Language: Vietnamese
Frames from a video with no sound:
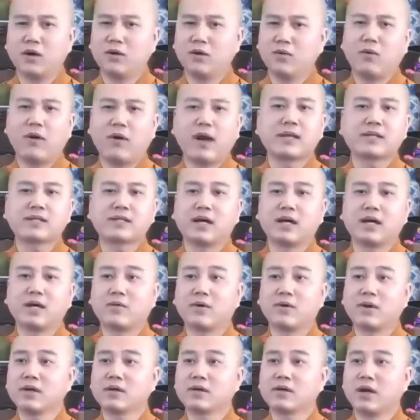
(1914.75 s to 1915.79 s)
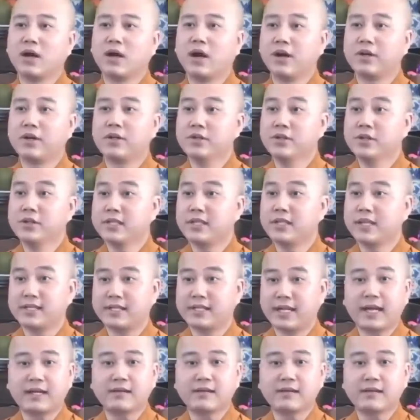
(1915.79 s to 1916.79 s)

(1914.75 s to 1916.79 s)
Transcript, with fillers: quá trời quá đất ở dưới thì rắn